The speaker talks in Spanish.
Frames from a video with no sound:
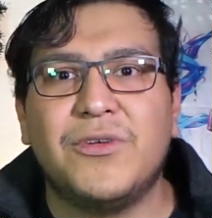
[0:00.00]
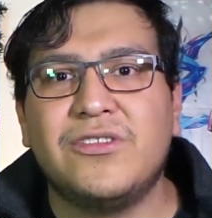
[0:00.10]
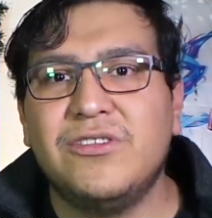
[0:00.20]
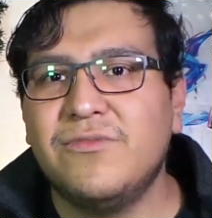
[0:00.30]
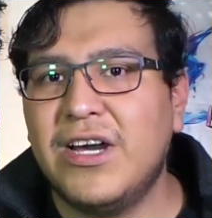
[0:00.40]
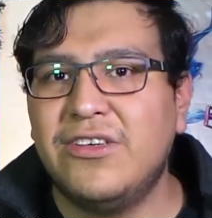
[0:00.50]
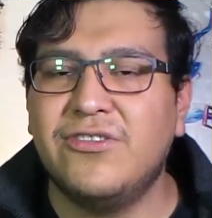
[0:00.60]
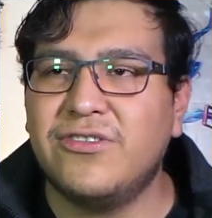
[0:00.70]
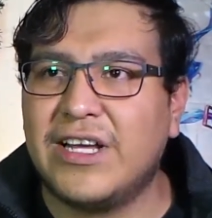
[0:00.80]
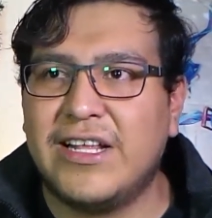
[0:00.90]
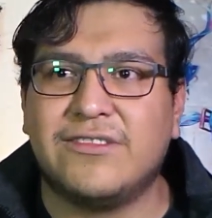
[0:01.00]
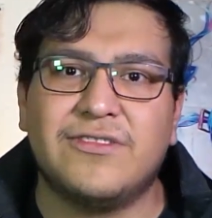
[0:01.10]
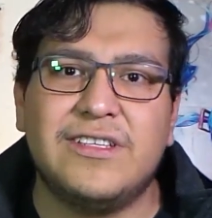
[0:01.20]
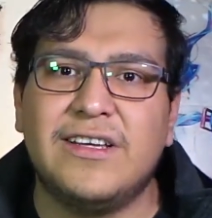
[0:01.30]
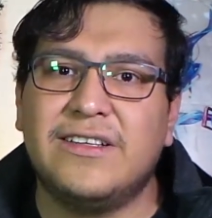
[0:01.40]
próximo año en las
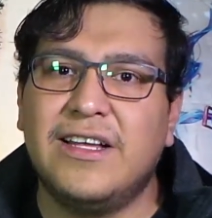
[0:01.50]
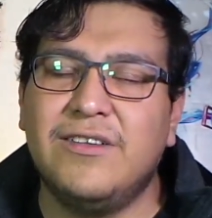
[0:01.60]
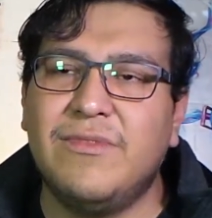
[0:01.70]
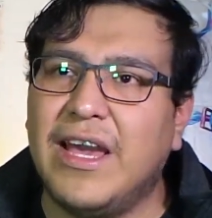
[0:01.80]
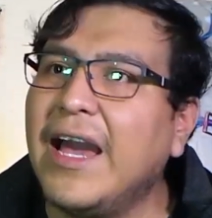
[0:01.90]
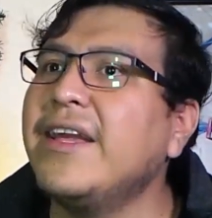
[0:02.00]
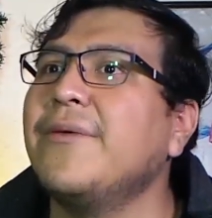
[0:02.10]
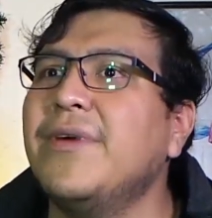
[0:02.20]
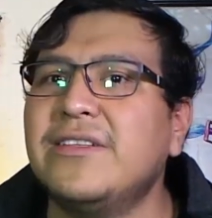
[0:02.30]
noticias anime haya